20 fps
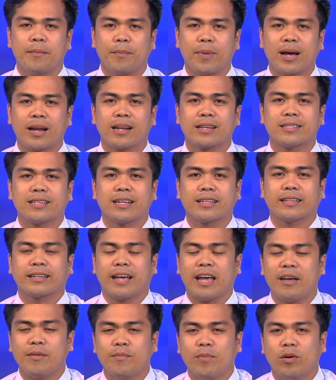Parasat
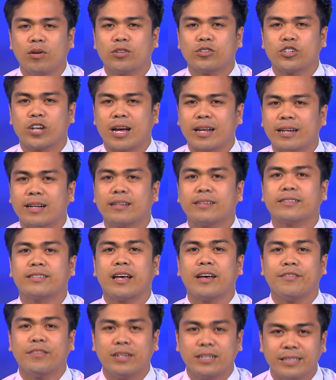Cable Channel
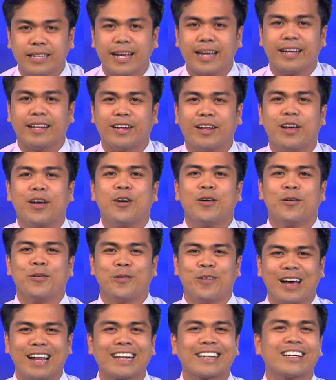17.
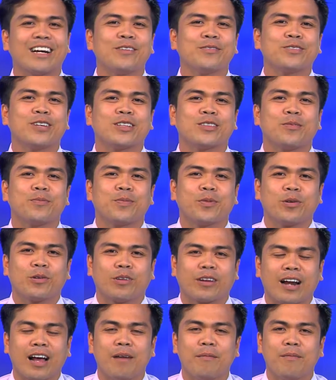Welcome sa atong
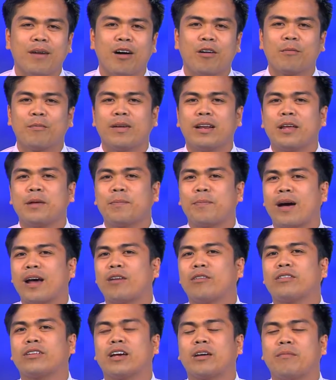programa ug
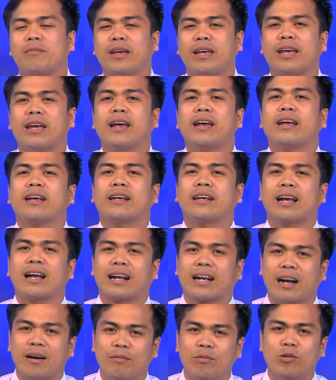malipayon kami nga
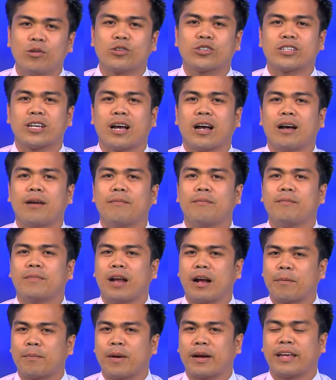kamo usab
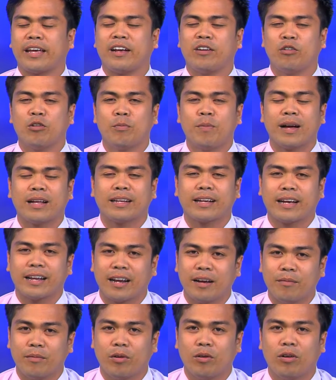nagpakiguban ka
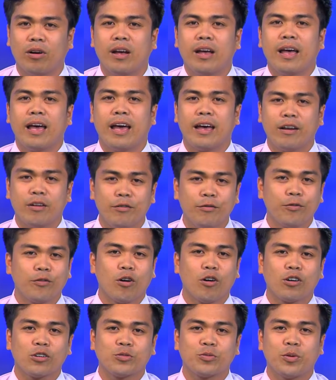namo. And of
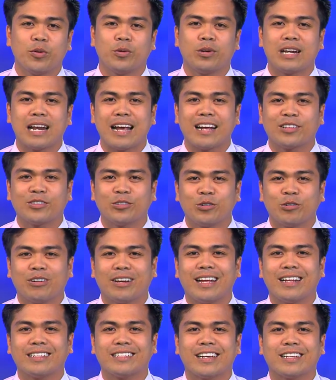course, we would like to
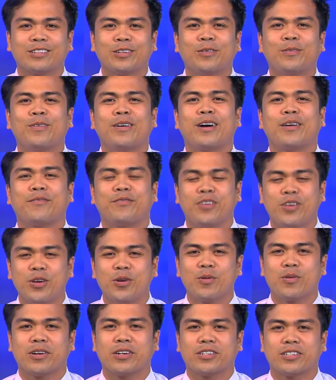greet sa atong mga
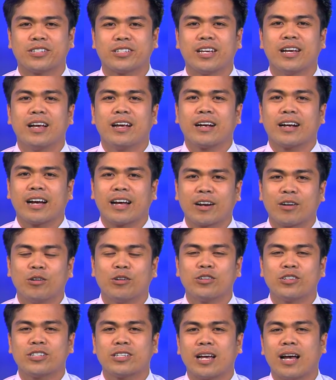viewers
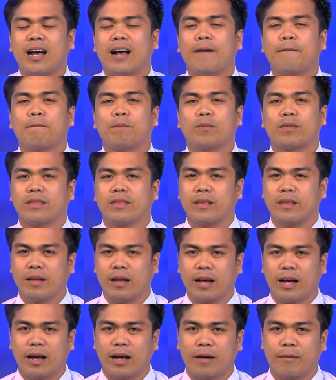karon sa
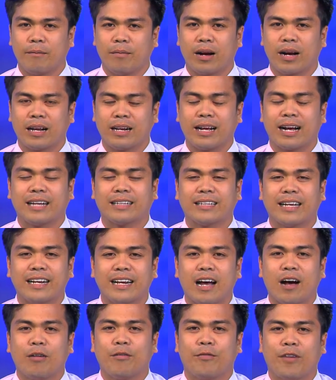uh, mga
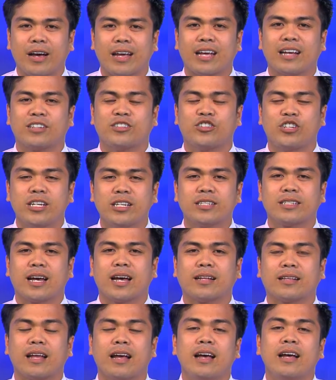nagatan-aw via
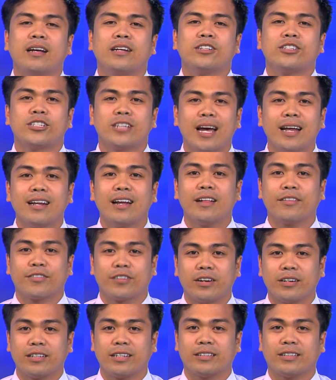GSAT Channel
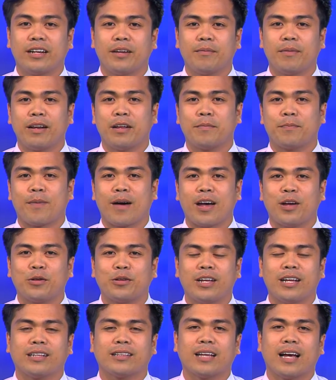33
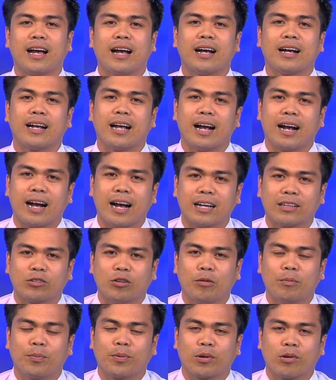malipayon kita nga ang
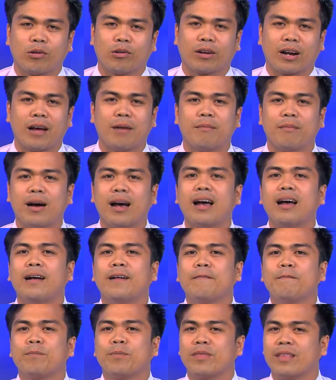atong programa
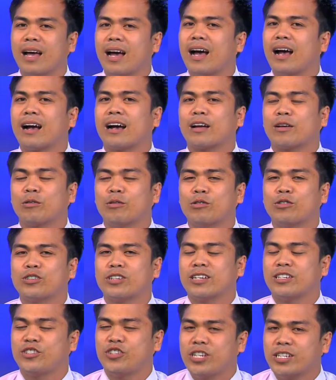na akaron
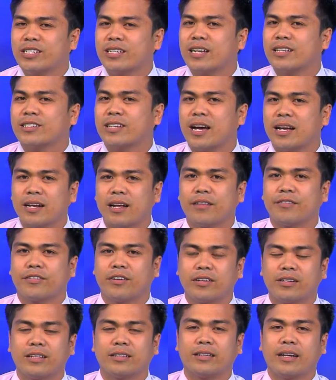sa GSAT Channel
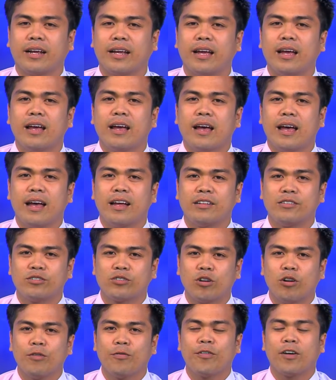33 and
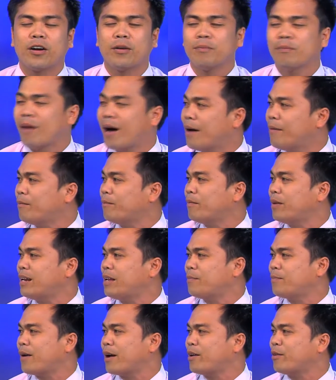so far ma'am
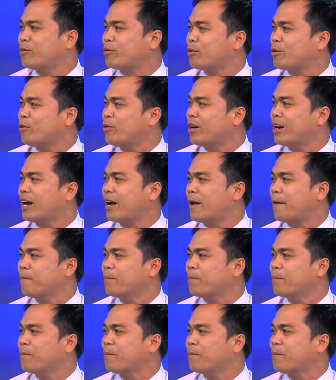malipayon ko nga